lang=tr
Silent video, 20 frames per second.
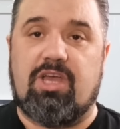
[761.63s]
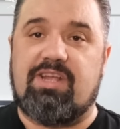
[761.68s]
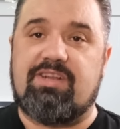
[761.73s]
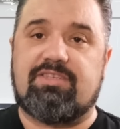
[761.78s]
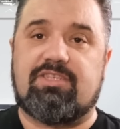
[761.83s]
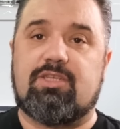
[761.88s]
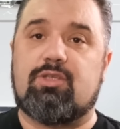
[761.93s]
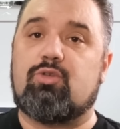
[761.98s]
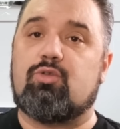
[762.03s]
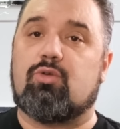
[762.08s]
Her
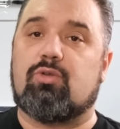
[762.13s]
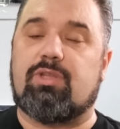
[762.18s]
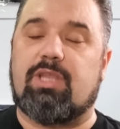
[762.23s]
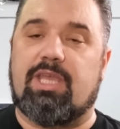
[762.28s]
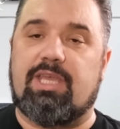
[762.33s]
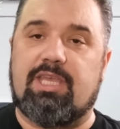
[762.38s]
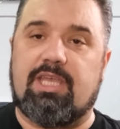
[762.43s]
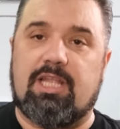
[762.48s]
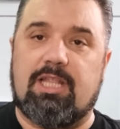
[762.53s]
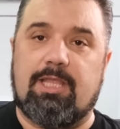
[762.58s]
şey çok
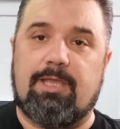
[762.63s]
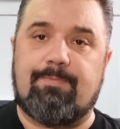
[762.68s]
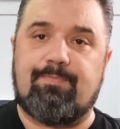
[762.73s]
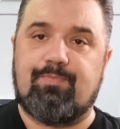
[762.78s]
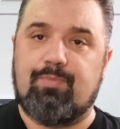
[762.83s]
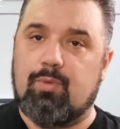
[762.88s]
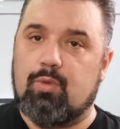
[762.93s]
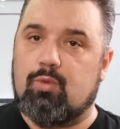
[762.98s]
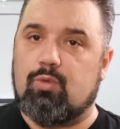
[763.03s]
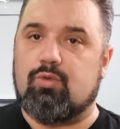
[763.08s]
dengeli.
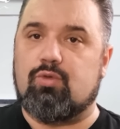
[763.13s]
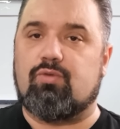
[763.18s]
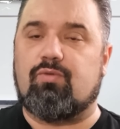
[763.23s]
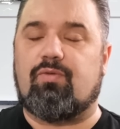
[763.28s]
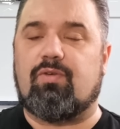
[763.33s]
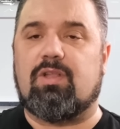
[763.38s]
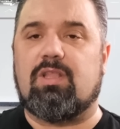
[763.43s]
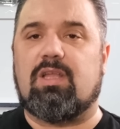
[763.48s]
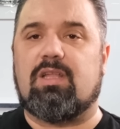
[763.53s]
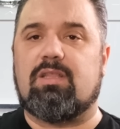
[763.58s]
Tuzu
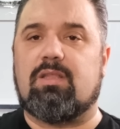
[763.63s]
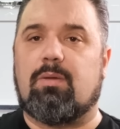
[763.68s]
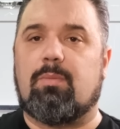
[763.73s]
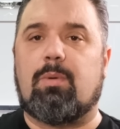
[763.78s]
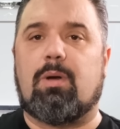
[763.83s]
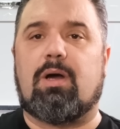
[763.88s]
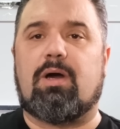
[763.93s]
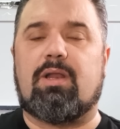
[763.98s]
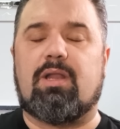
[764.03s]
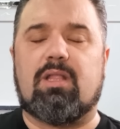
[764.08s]
falan da
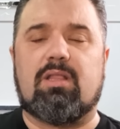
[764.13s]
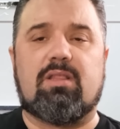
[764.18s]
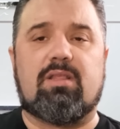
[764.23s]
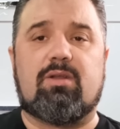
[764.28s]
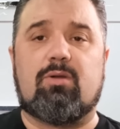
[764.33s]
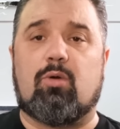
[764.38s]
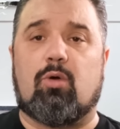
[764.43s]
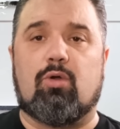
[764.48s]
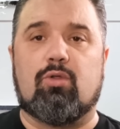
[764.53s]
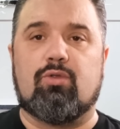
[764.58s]

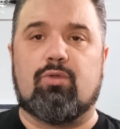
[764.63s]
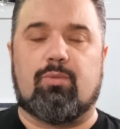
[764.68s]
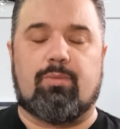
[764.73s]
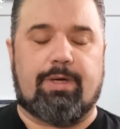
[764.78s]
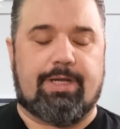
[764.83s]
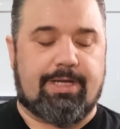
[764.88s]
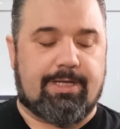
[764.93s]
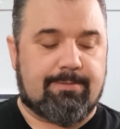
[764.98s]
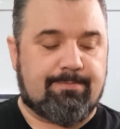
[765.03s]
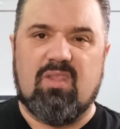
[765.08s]
baharatları 10
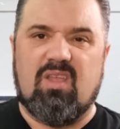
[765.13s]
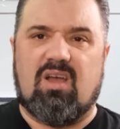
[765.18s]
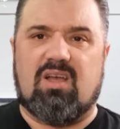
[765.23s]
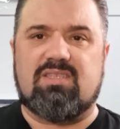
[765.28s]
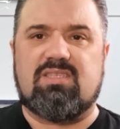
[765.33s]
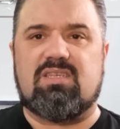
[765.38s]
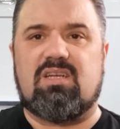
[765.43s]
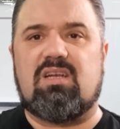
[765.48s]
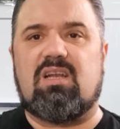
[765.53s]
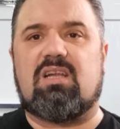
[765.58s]
numara.
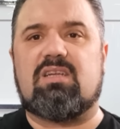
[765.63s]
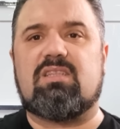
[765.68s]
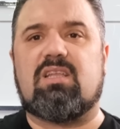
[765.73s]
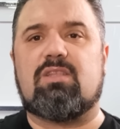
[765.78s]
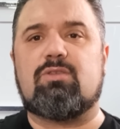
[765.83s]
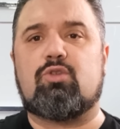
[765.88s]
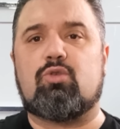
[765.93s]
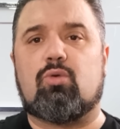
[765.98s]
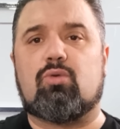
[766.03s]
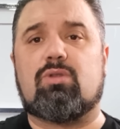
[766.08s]

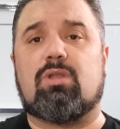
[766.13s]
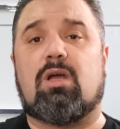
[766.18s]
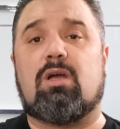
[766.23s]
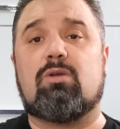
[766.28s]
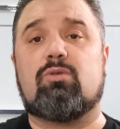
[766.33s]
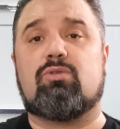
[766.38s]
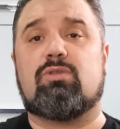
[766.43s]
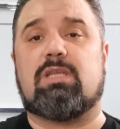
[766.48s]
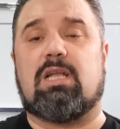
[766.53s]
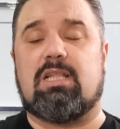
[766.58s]
Hazırlardan çok daha
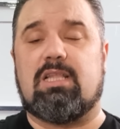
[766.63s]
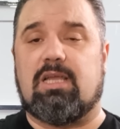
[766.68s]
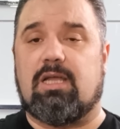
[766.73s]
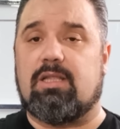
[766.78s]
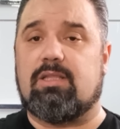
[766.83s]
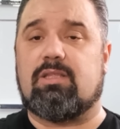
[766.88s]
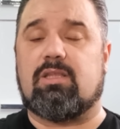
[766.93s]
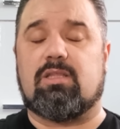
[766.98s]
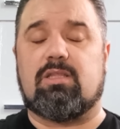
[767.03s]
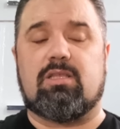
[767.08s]
güzel
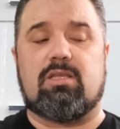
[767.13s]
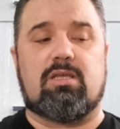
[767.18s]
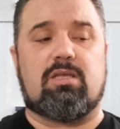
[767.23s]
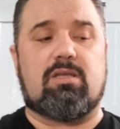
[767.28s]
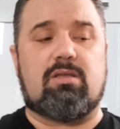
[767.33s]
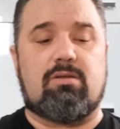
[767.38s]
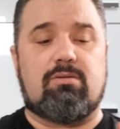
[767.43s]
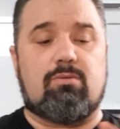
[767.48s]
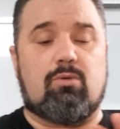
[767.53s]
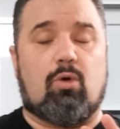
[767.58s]
yani. Tadı
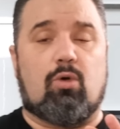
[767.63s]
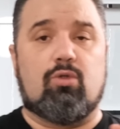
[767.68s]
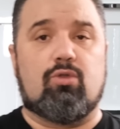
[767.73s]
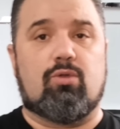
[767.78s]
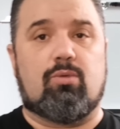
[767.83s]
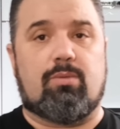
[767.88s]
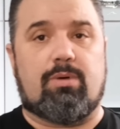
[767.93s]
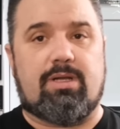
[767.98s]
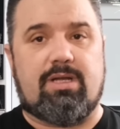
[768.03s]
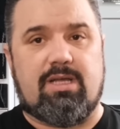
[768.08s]
10
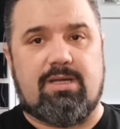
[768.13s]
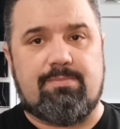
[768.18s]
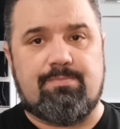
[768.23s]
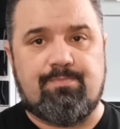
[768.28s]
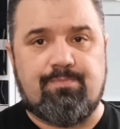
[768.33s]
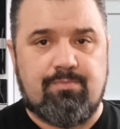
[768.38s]
numara.